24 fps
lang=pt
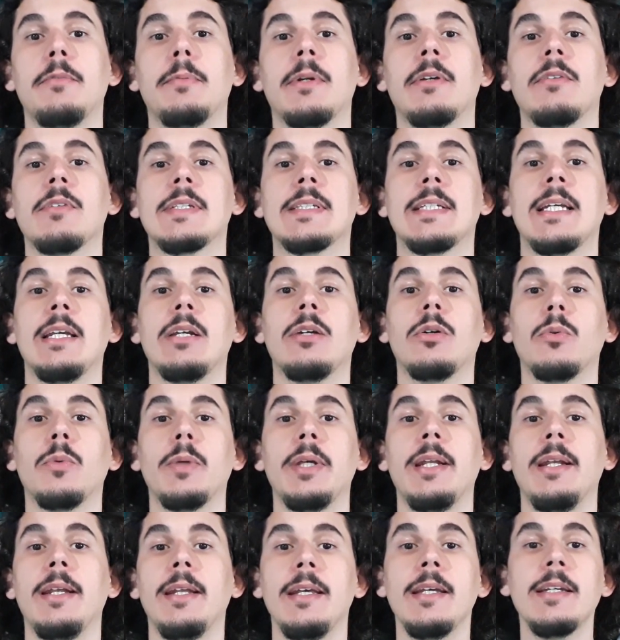para você
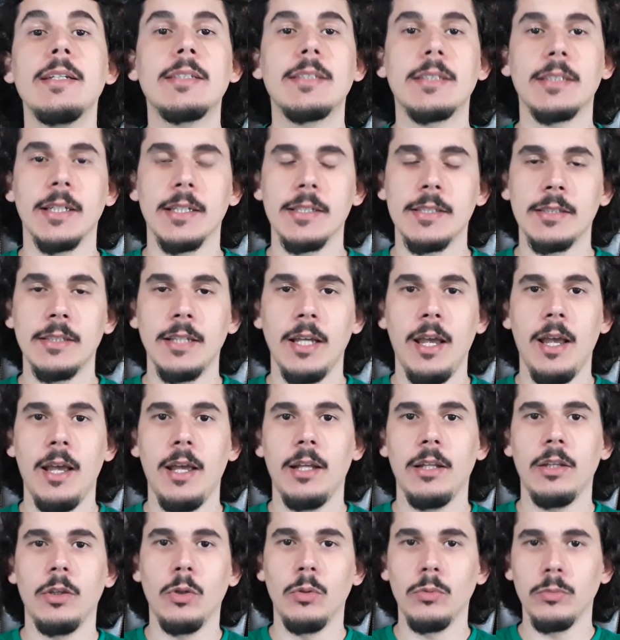incluir listas
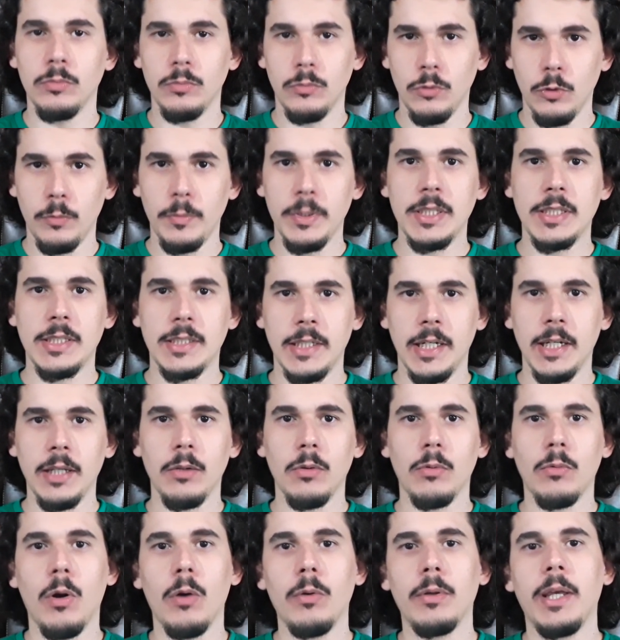num, numa string
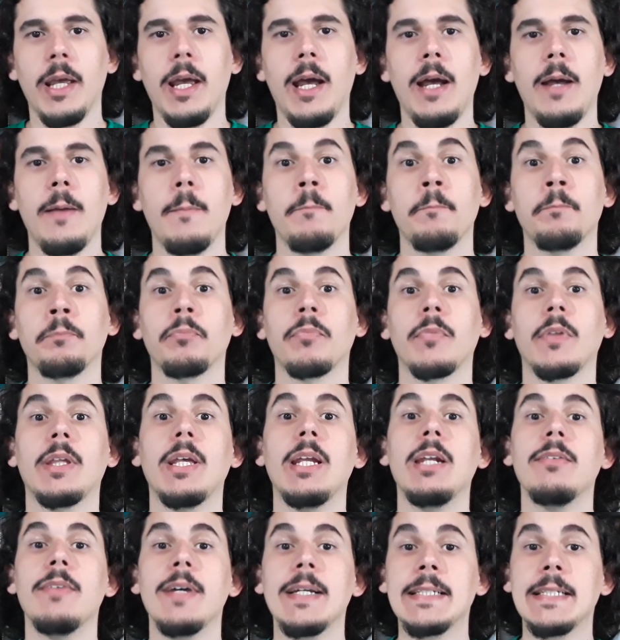qualquer, que
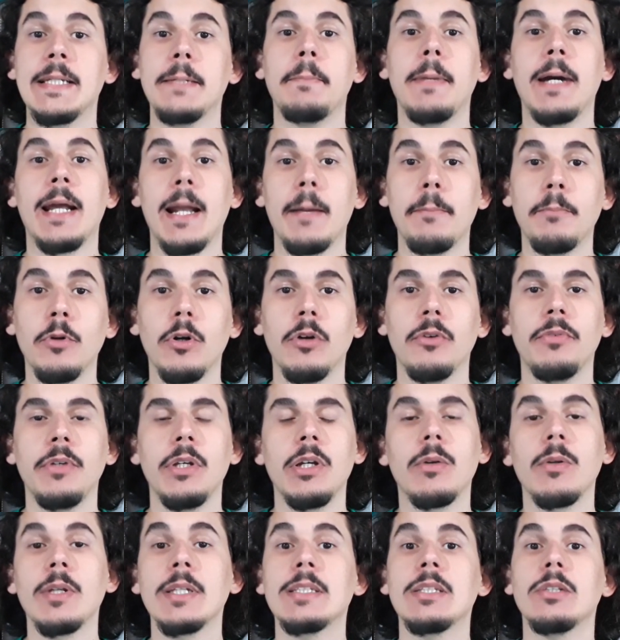ele vai separar por
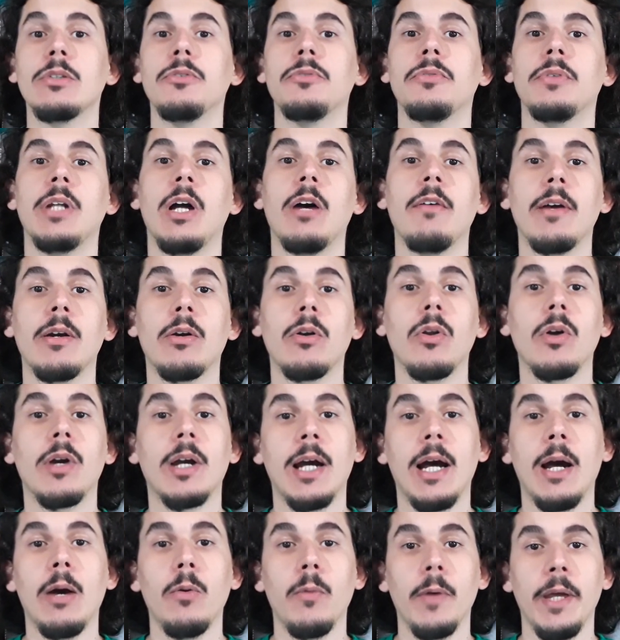vírgulas e no final vai
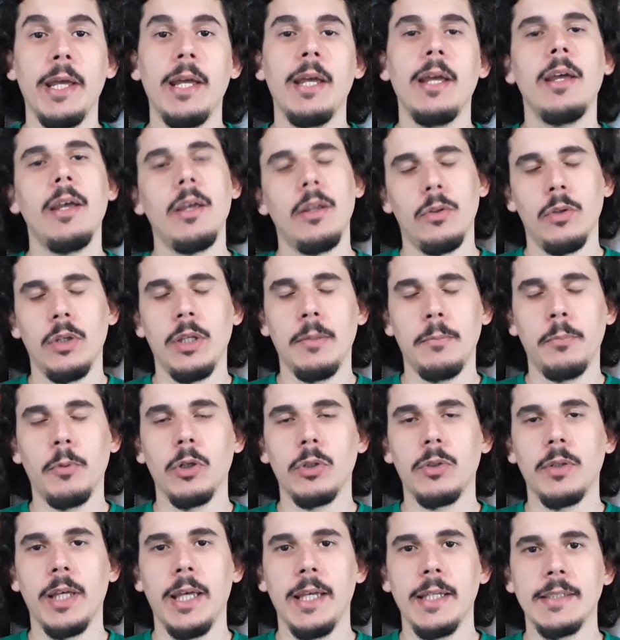colocar o E em
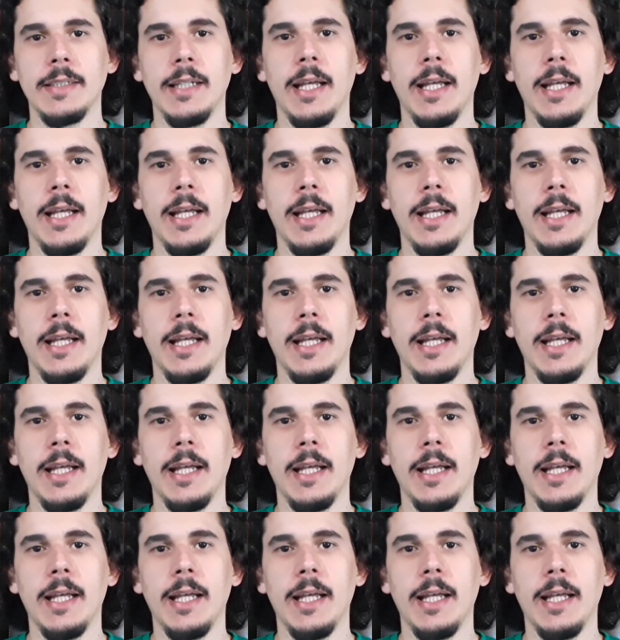português,